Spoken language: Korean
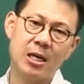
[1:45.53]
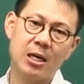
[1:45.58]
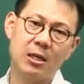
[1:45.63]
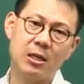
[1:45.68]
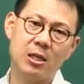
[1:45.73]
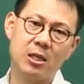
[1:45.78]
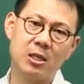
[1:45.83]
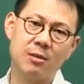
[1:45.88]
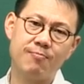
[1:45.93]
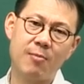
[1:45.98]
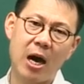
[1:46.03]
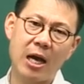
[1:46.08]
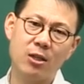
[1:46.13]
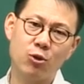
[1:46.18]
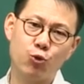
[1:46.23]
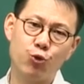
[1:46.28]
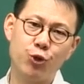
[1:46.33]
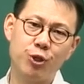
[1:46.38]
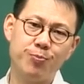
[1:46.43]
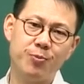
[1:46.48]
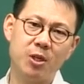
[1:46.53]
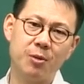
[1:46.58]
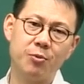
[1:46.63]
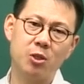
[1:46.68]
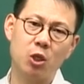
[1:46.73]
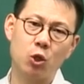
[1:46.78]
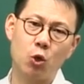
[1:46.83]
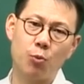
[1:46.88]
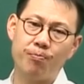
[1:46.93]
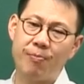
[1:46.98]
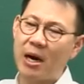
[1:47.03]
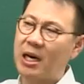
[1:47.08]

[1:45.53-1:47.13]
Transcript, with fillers: 어, 뭐한 90점 정도는